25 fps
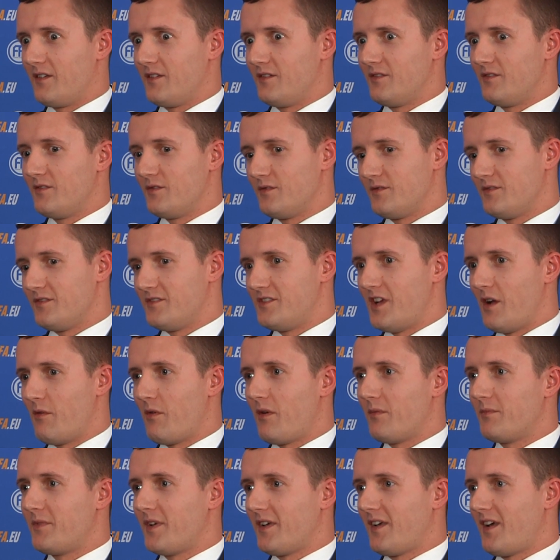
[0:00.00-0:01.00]
No,
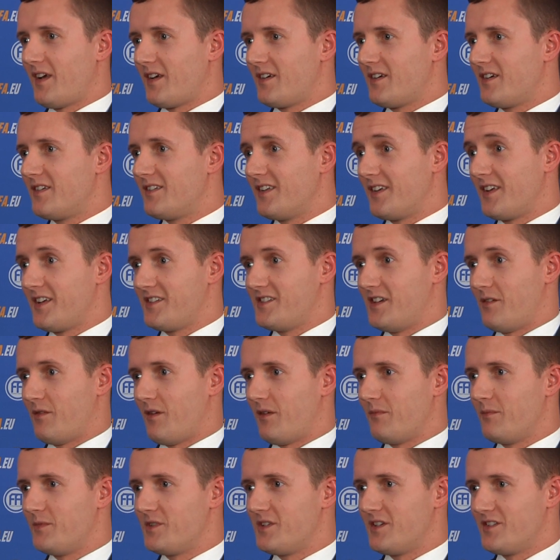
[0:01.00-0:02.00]
działam tak jak, tak jak
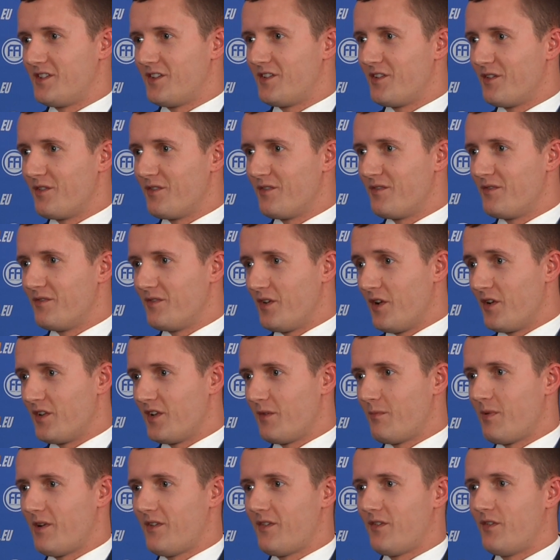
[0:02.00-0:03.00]
działam. Myślę, że to
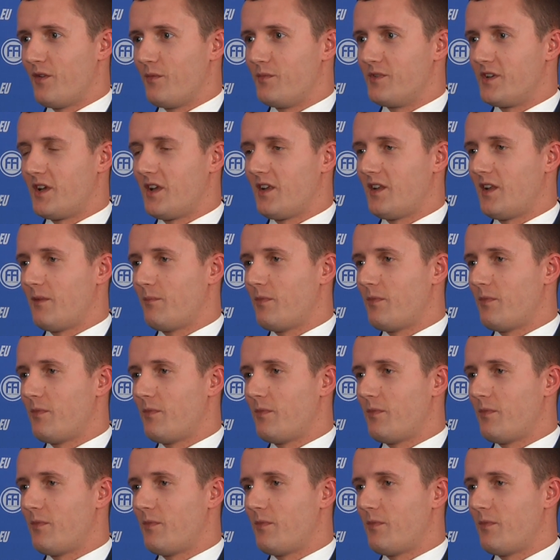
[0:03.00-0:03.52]
wygląda bardzo dobrze.